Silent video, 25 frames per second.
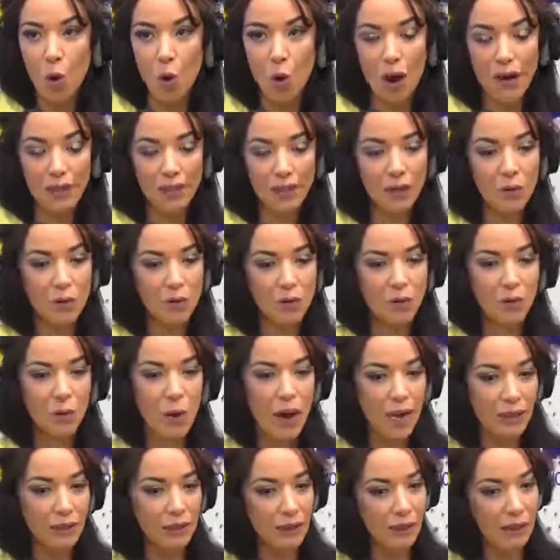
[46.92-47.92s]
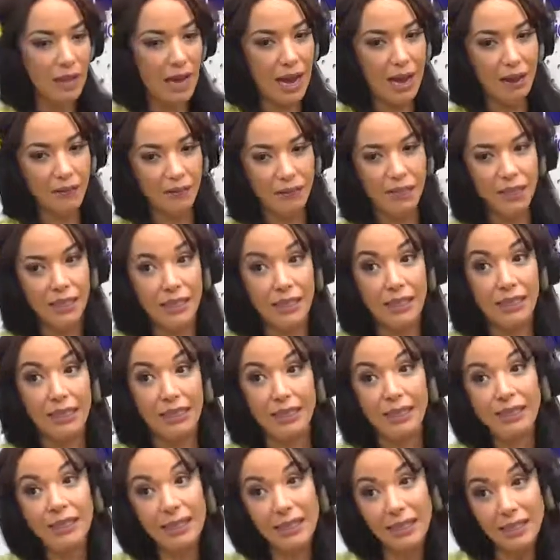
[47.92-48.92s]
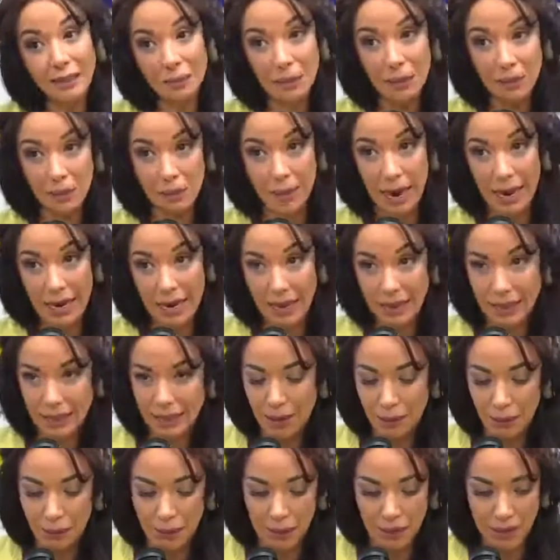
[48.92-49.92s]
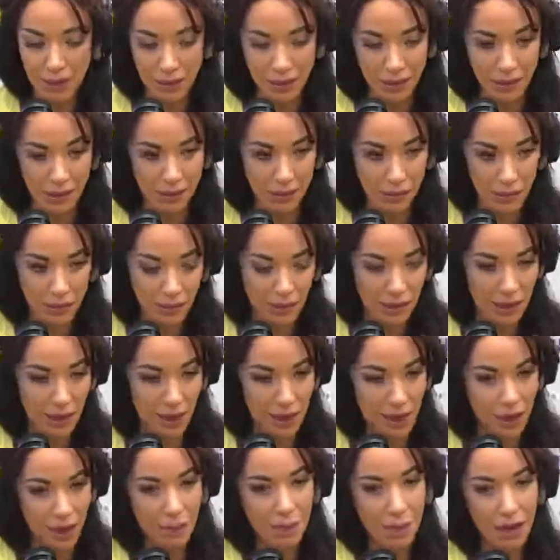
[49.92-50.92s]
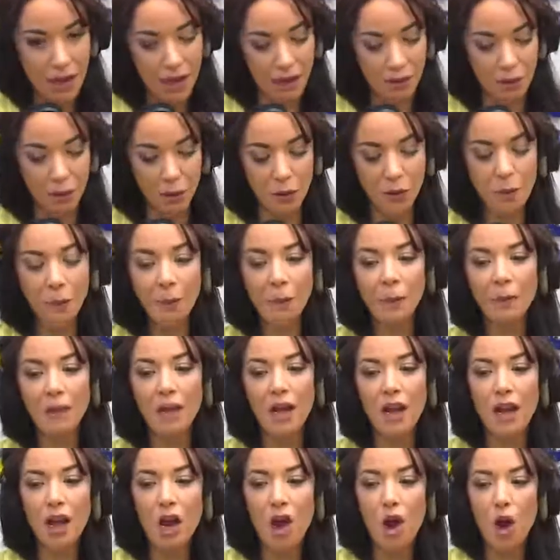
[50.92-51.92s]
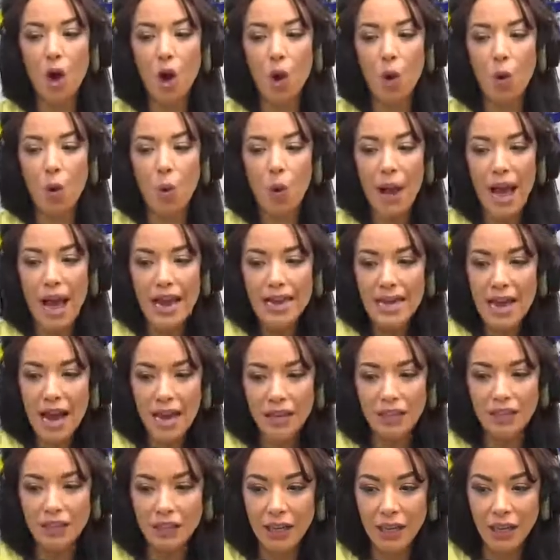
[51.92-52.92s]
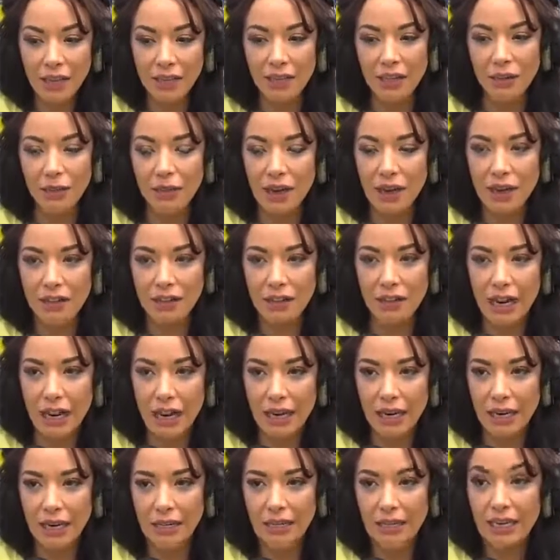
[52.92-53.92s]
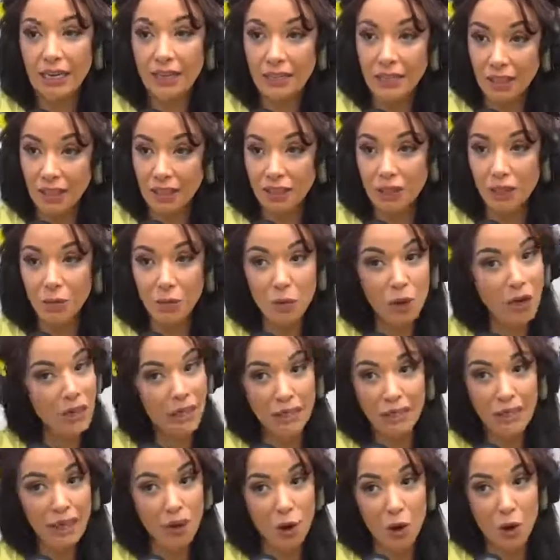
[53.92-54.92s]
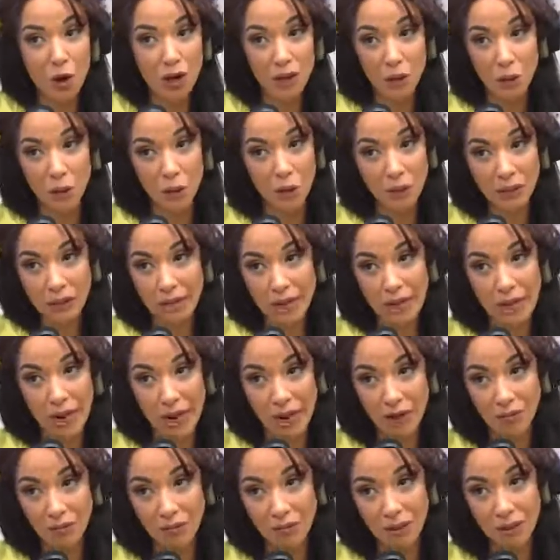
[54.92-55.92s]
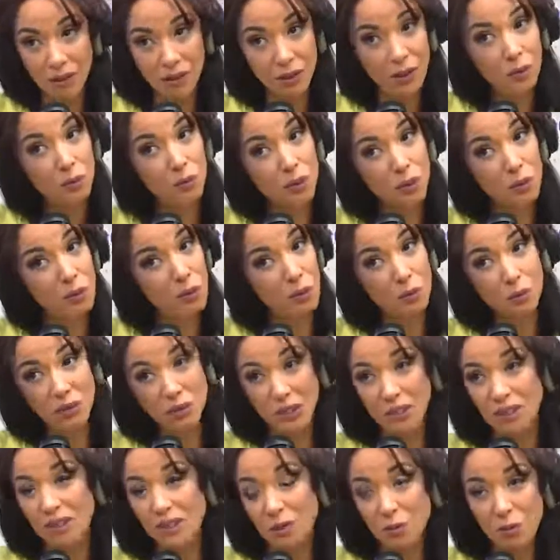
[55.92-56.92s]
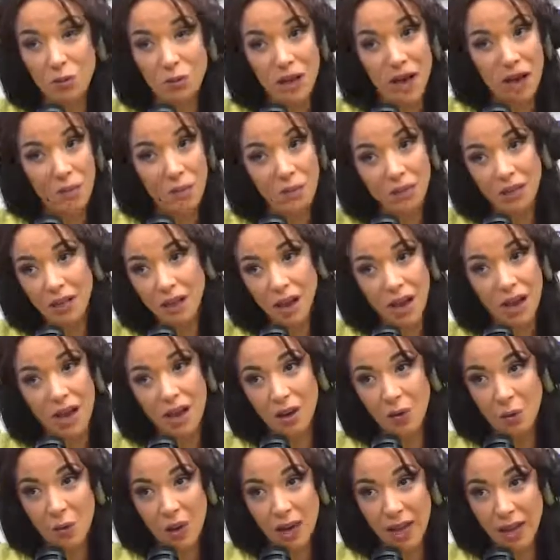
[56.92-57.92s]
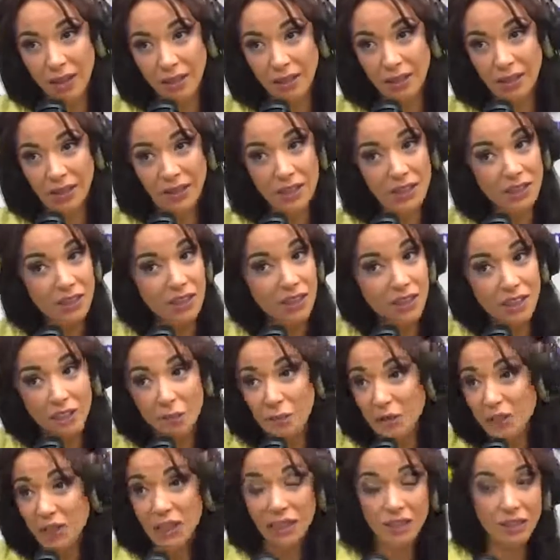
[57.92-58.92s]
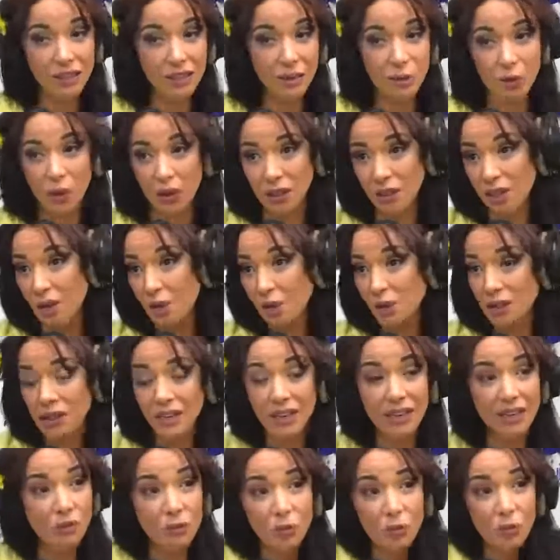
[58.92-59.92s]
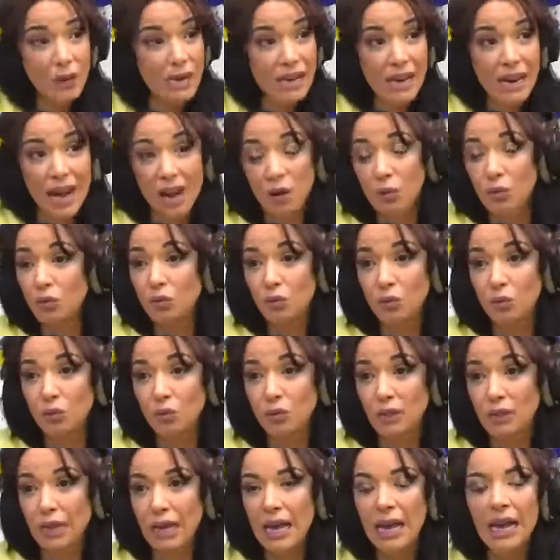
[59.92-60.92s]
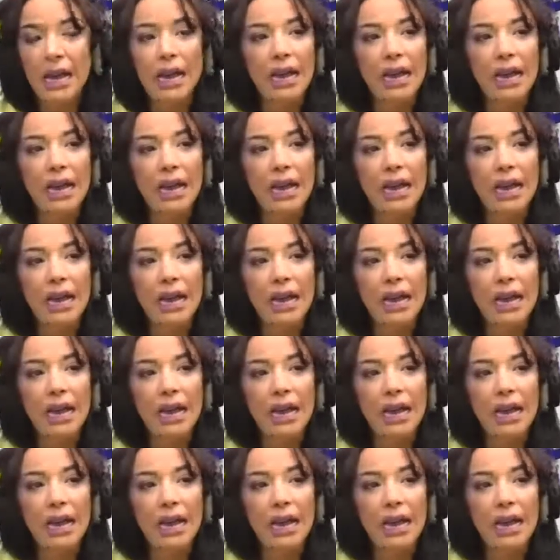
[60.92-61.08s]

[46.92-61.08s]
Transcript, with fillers: وعطاوني واحد الصحفيه اللي هي كتبت معايا الكتاب ديالي في الاخر ماريون واي حاجه تحطات في الانترنيت كترجم وكنطلعوا عليكم الطليعه فرنسا وكيقولوا مسكينه لبنى ابيض قهروا هاد الناس داكشي باش خديت وعطاوني انتم اللي عاونتوني